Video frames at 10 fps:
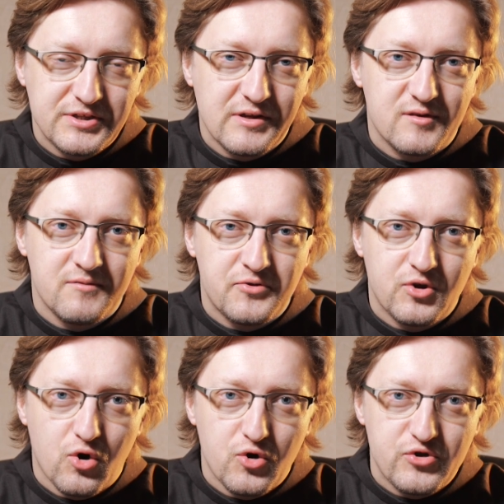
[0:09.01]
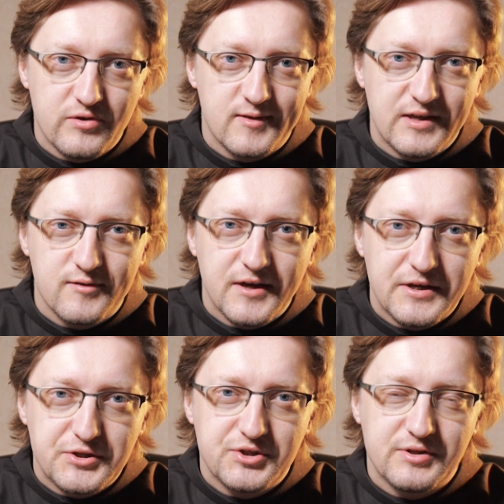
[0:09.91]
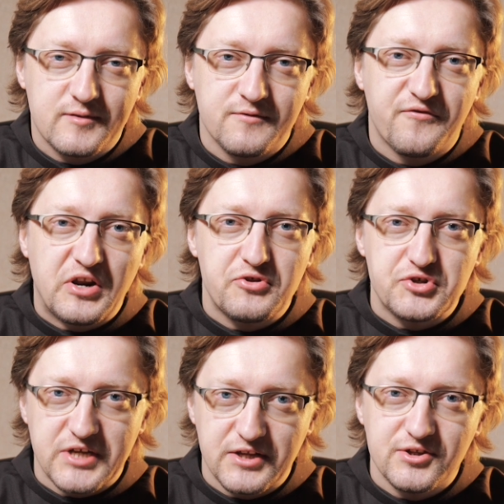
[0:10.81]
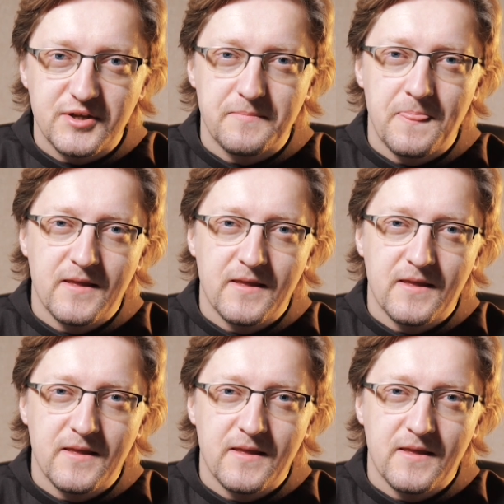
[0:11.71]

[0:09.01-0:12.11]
Nazywam się Ojciec Izajasz, jestem Franciszkaninem